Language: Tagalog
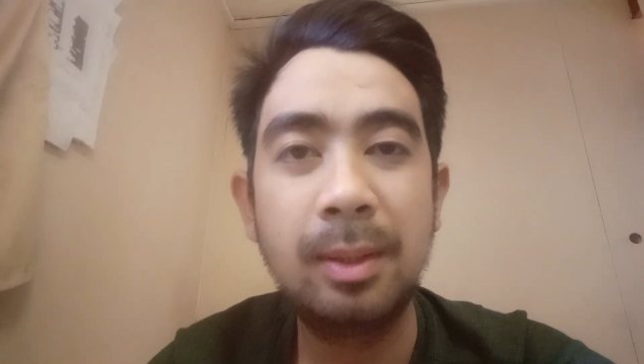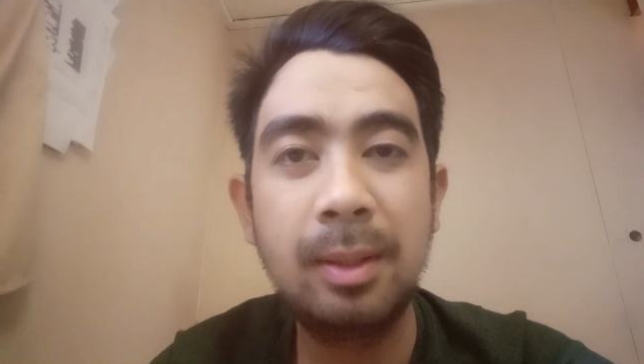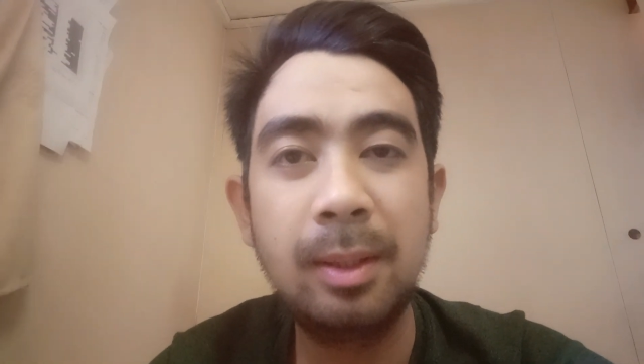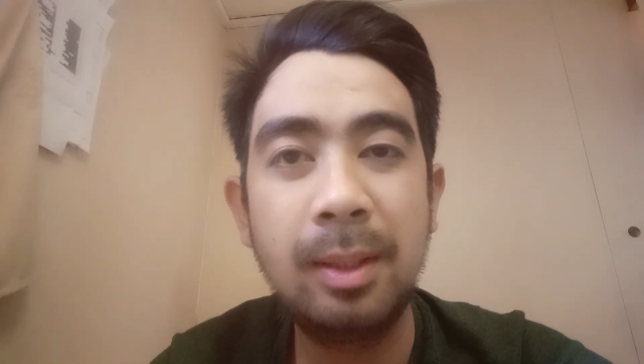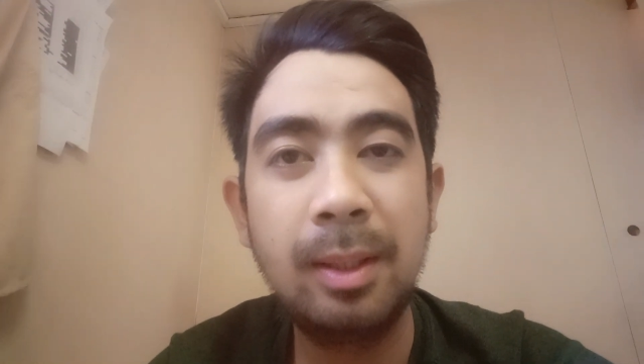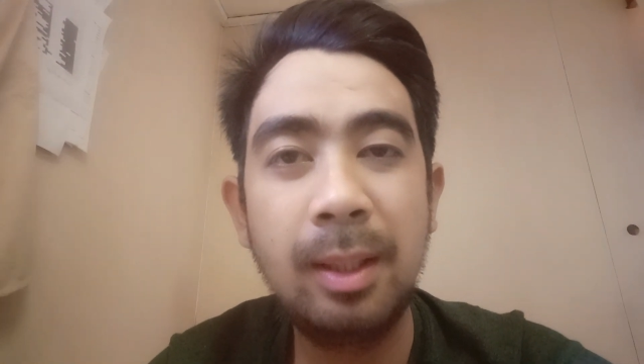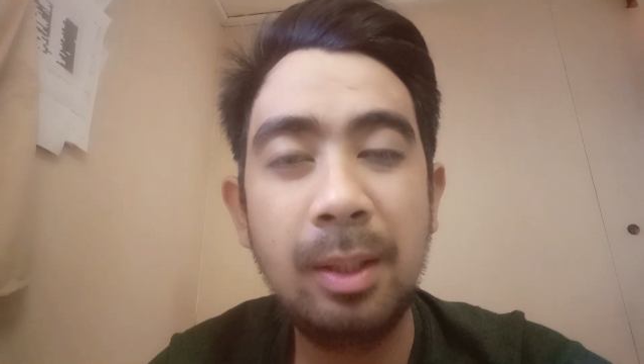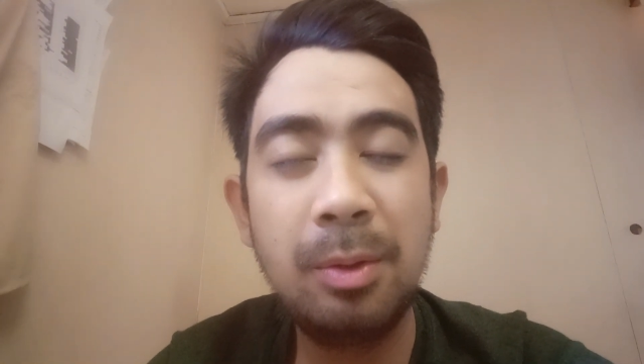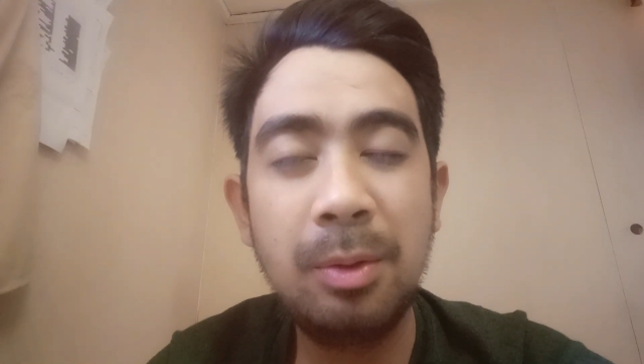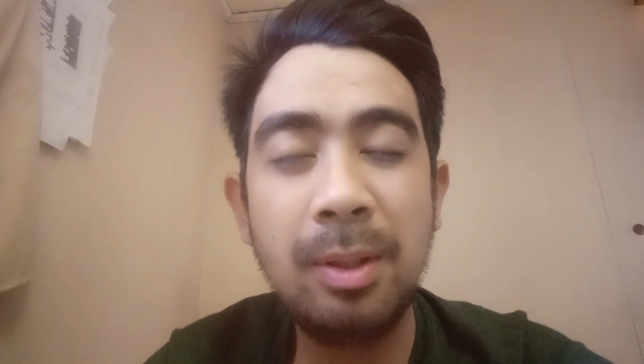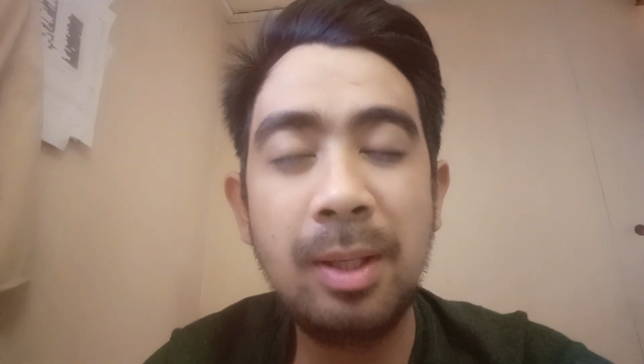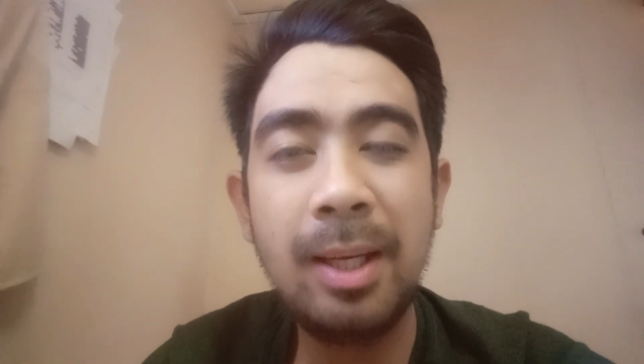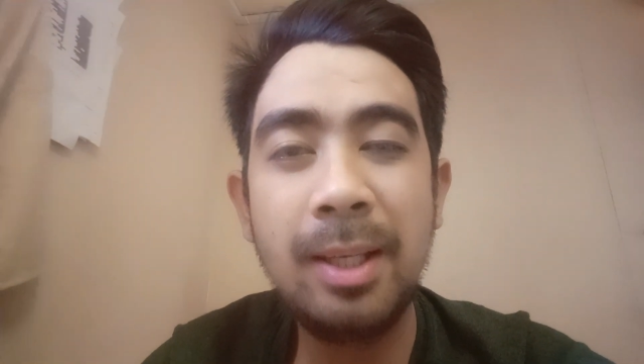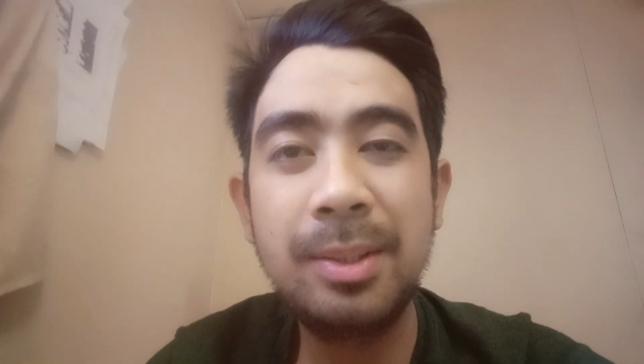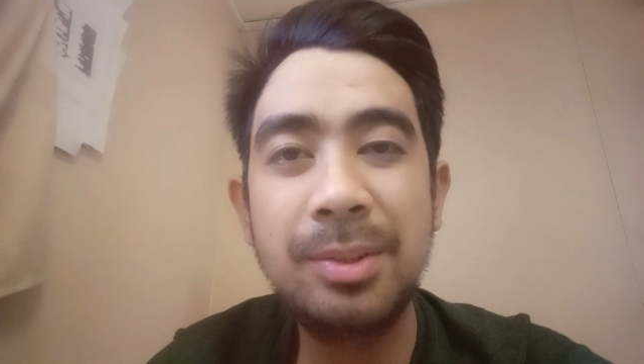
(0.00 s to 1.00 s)
Hello
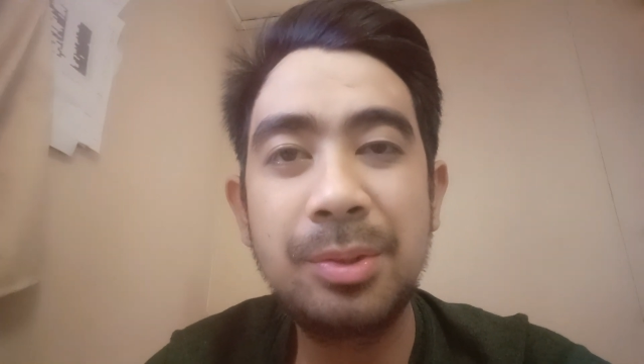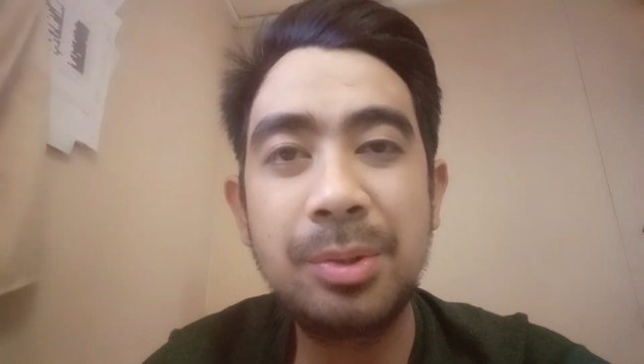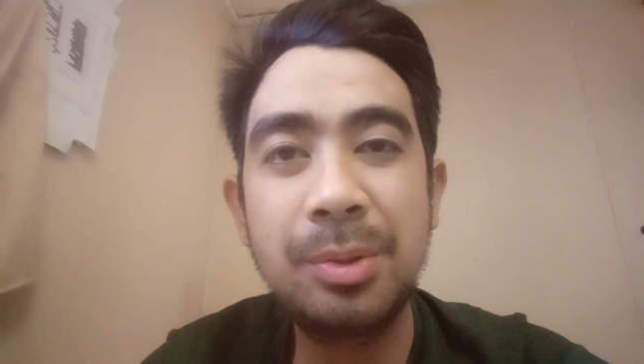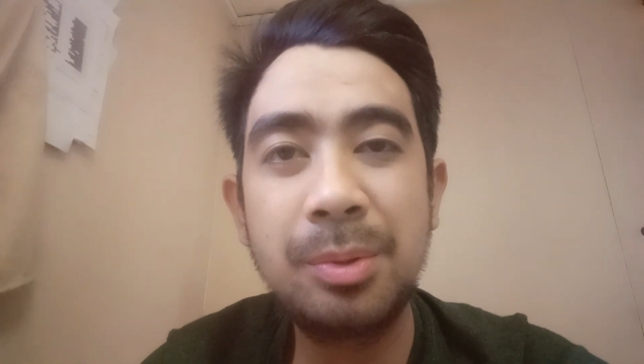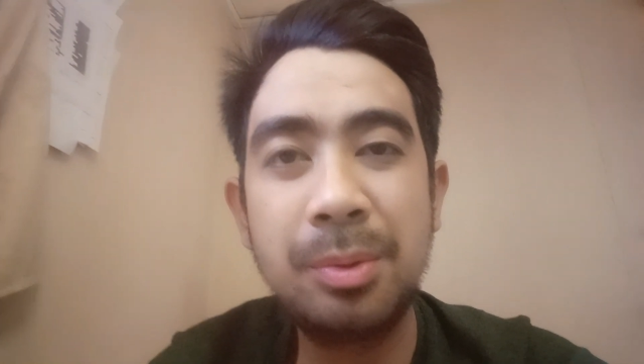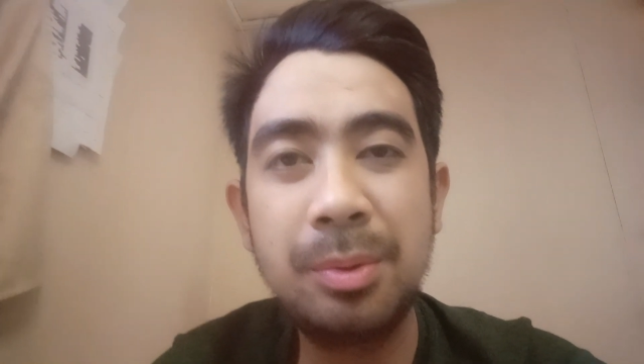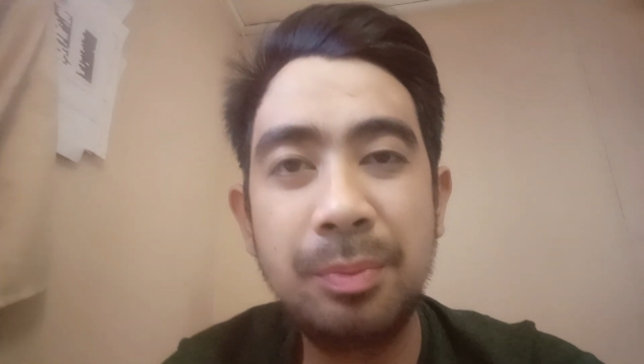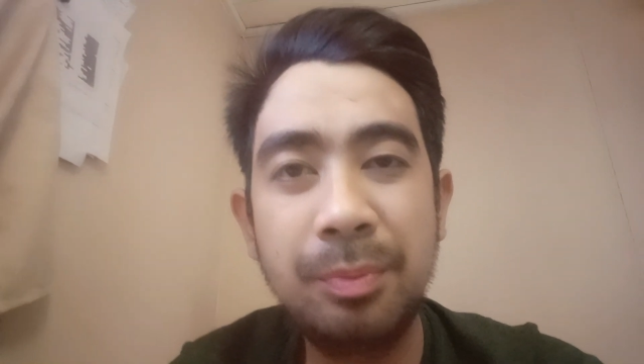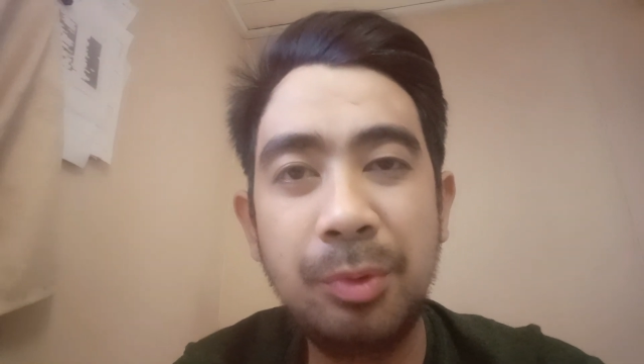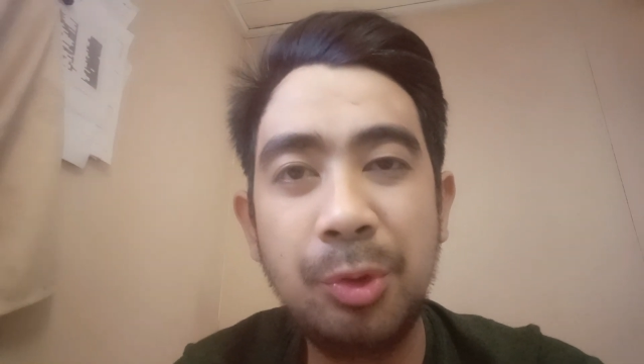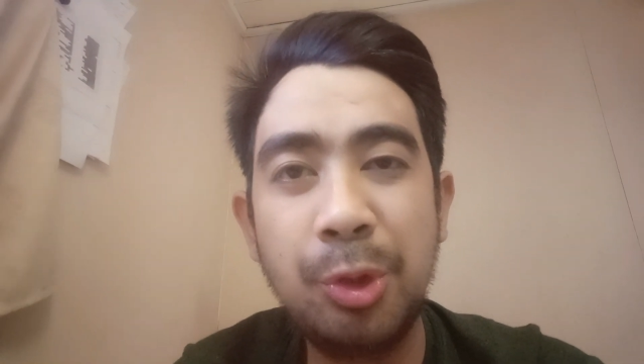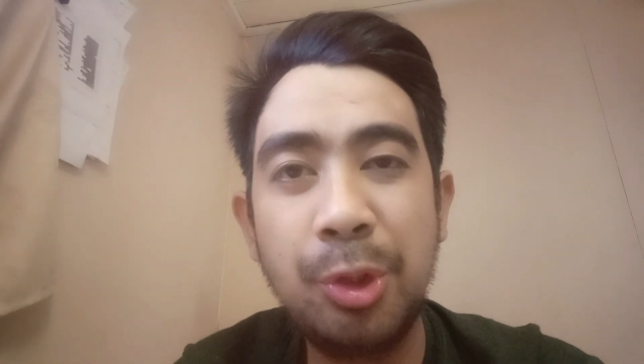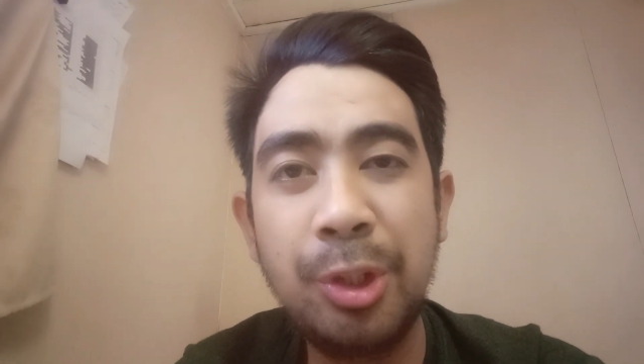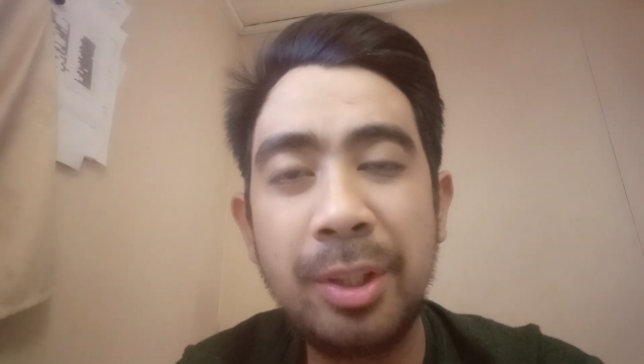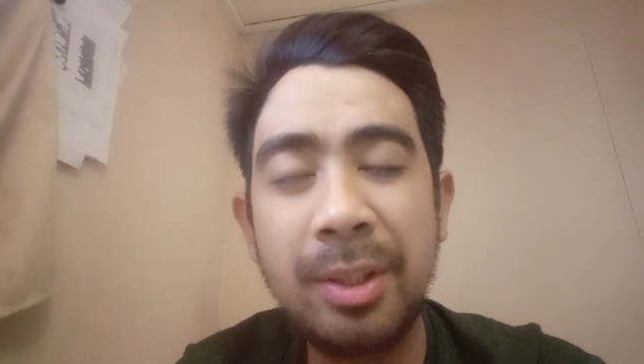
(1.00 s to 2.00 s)
guys, so
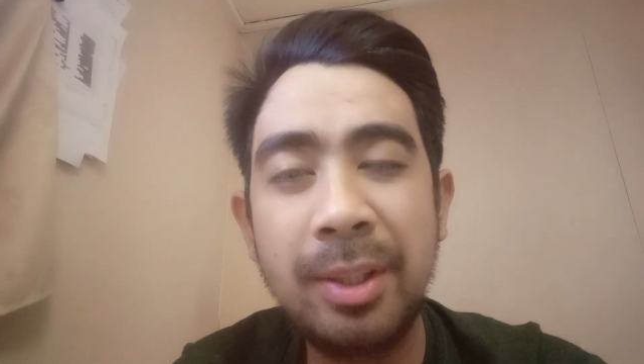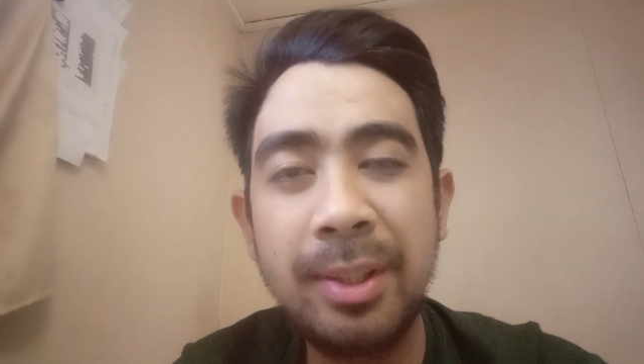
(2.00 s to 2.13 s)
New York